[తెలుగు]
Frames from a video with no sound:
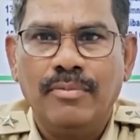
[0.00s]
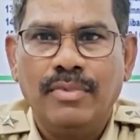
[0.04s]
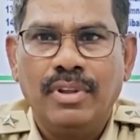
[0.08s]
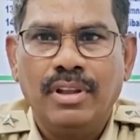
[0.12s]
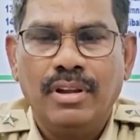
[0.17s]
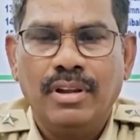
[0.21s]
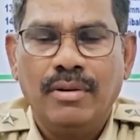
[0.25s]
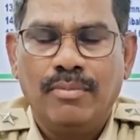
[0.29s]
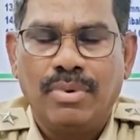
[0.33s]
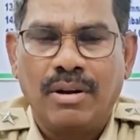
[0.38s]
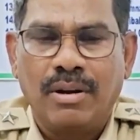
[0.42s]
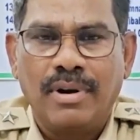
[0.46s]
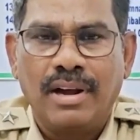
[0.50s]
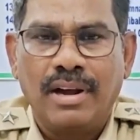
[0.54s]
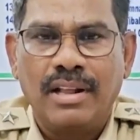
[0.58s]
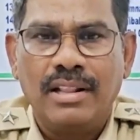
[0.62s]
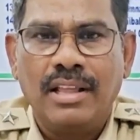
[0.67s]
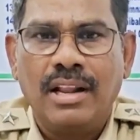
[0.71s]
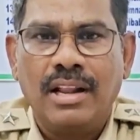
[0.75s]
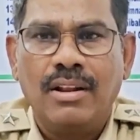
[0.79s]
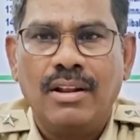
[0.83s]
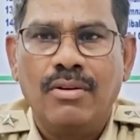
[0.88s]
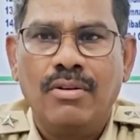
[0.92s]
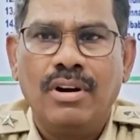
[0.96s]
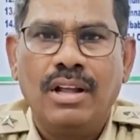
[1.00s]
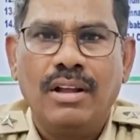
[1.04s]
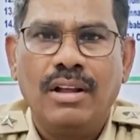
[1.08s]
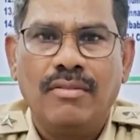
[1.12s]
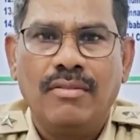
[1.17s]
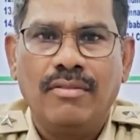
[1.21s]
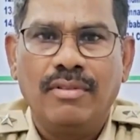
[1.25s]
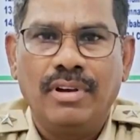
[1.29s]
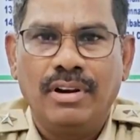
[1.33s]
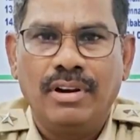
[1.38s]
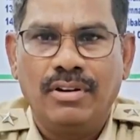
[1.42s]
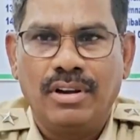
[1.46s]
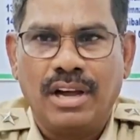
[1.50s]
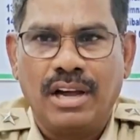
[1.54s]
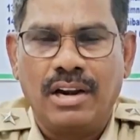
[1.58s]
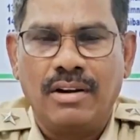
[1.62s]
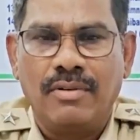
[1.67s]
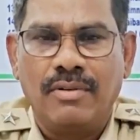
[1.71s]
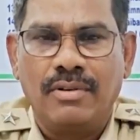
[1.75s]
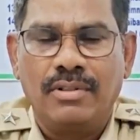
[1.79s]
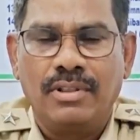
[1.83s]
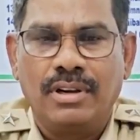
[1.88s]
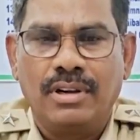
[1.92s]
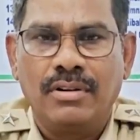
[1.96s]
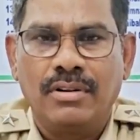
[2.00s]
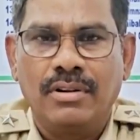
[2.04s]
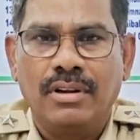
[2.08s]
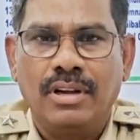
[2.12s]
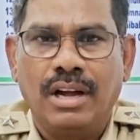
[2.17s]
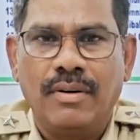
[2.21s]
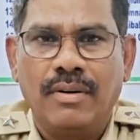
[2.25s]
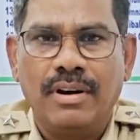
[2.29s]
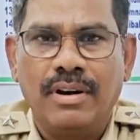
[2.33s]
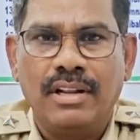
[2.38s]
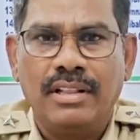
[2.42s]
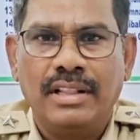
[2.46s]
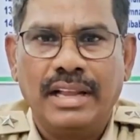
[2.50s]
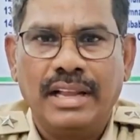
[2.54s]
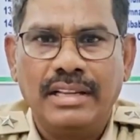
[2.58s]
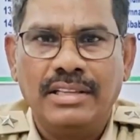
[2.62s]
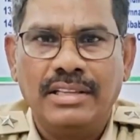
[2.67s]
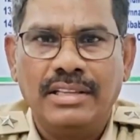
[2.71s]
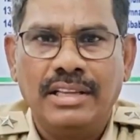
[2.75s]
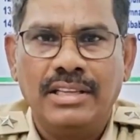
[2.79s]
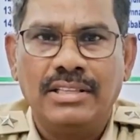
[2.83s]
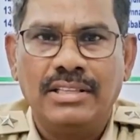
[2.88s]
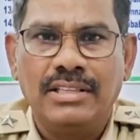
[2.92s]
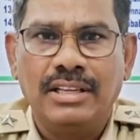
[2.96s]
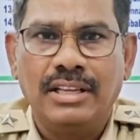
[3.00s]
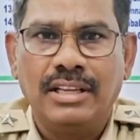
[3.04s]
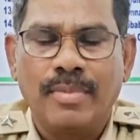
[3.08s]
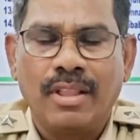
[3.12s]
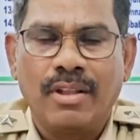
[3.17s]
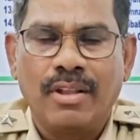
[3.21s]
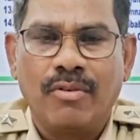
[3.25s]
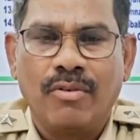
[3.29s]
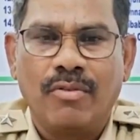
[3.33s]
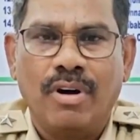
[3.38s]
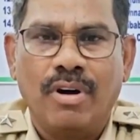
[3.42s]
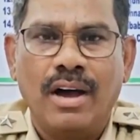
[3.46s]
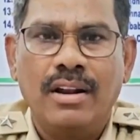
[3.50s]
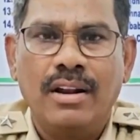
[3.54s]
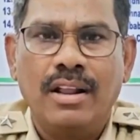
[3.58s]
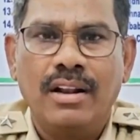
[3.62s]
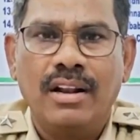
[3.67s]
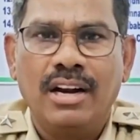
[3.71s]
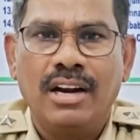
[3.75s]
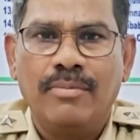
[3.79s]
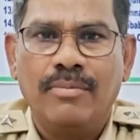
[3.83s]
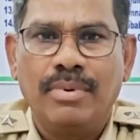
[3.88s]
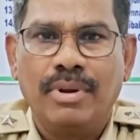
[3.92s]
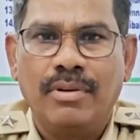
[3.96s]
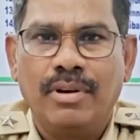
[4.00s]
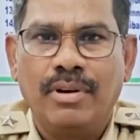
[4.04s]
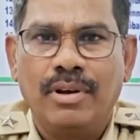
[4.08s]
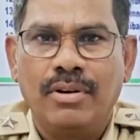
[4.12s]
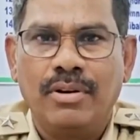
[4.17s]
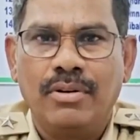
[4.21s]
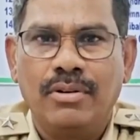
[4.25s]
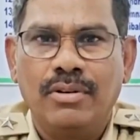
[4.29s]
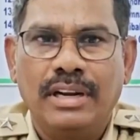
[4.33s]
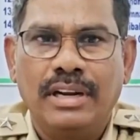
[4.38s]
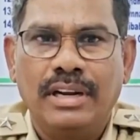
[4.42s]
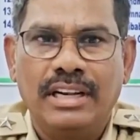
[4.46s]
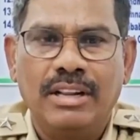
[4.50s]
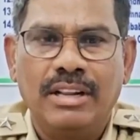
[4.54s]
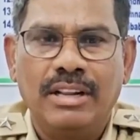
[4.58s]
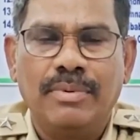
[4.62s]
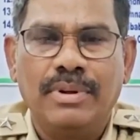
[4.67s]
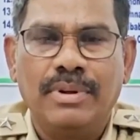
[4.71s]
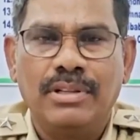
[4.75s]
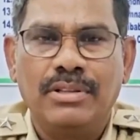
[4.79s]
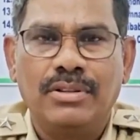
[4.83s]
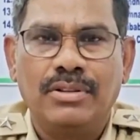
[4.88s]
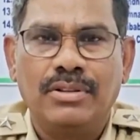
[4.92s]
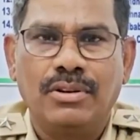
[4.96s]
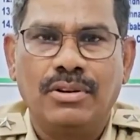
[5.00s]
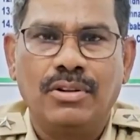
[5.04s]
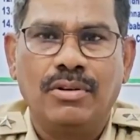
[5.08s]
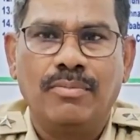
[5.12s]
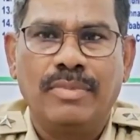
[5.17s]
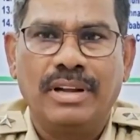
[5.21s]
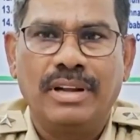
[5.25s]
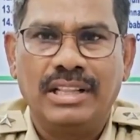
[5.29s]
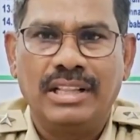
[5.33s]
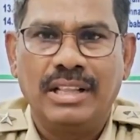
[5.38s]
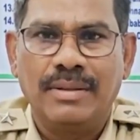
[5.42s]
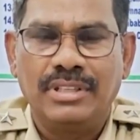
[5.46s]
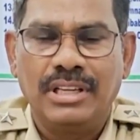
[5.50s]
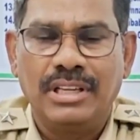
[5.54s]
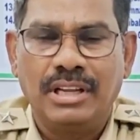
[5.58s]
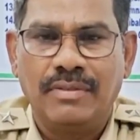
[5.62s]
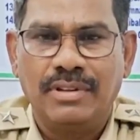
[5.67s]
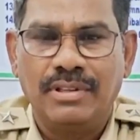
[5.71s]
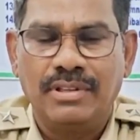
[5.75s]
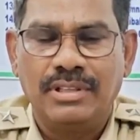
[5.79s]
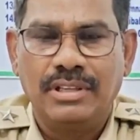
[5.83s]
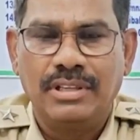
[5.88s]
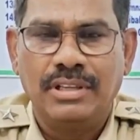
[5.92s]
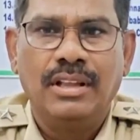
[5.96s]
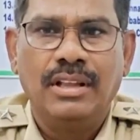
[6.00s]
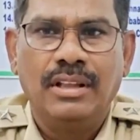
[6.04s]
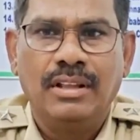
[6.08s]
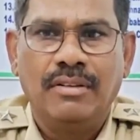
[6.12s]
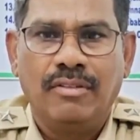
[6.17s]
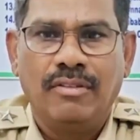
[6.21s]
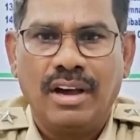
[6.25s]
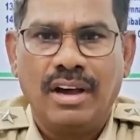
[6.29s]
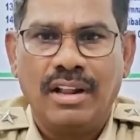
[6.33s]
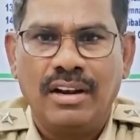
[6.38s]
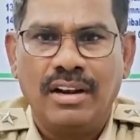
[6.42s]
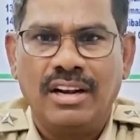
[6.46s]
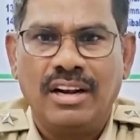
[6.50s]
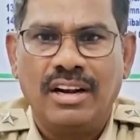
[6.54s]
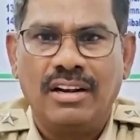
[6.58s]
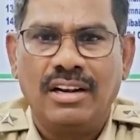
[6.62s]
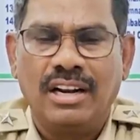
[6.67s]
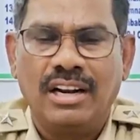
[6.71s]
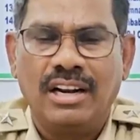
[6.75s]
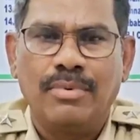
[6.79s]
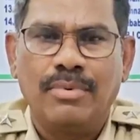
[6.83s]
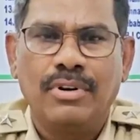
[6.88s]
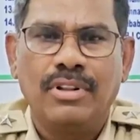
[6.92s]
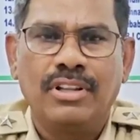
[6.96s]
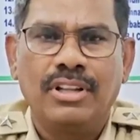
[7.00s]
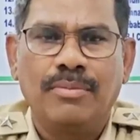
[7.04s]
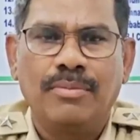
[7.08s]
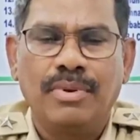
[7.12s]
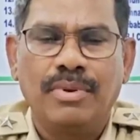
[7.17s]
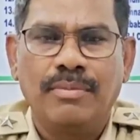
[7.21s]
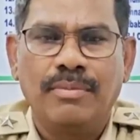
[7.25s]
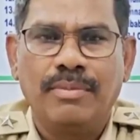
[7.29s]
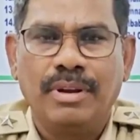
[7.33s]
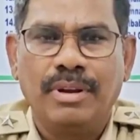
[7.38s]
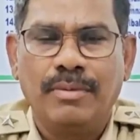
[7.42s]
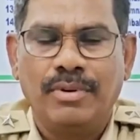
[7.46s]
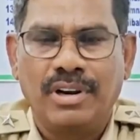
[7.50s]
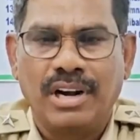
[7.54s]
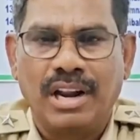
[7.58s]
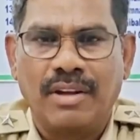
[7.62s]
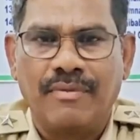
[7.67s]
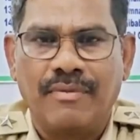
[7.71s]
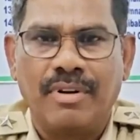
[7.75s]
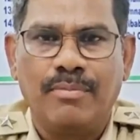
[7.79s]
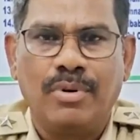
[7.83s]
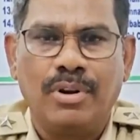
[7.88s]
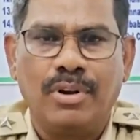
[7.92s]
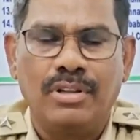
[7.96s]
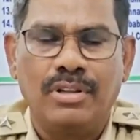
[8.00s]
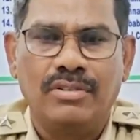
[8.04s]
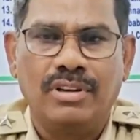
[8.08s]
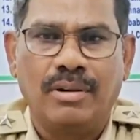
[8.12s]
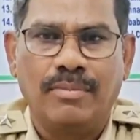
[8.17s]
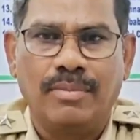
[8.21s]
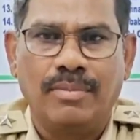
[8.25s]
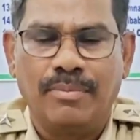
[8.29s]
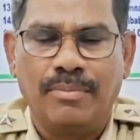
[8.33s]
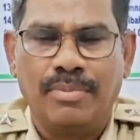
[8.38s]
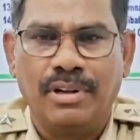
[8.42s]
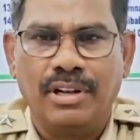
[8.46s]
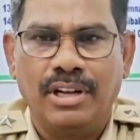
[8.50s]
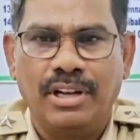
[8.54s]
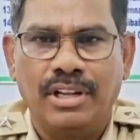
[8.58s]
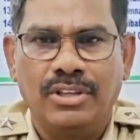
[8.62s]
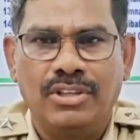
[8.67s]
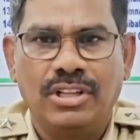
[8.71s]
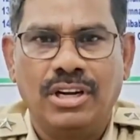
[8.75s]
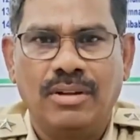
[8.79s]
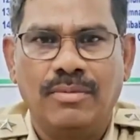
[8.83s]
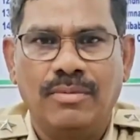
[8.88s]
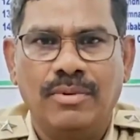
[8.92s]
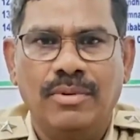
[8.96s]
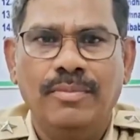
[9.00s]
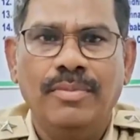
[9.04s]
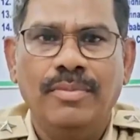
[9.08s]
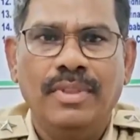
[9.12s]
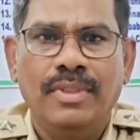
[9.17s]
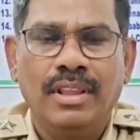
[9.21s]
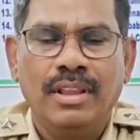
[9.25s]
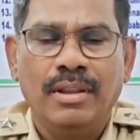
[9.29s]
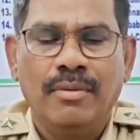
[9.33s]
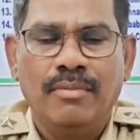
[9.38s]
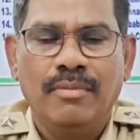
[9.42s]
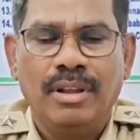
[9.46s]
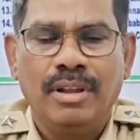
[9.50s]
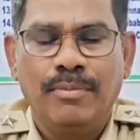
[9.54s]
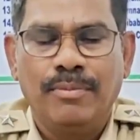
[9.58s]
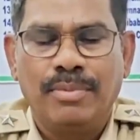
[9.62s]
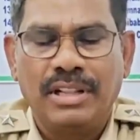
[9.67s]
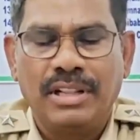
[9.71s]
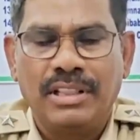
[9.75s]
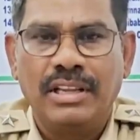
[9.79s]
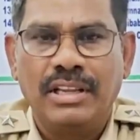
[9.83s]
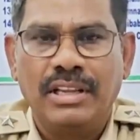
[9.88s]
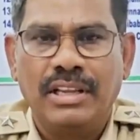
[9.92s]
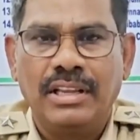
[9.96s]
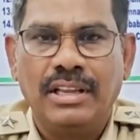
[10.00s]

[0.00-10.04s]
ప్రమాదాలకు కూడా వీళ్ళు కారణమవుతారు కాబట్టి దయచేసి వాహనాలు నడిపేవారు ఎట్టి పరిస్థితుల్లో మద్యం సేవించి వాహనాలు నడపకూడదని చెప్పి మేము ట్రాఫిక్ పోలీసులు అప్పీల్ చేస్తున్నాము మేము ప్రతి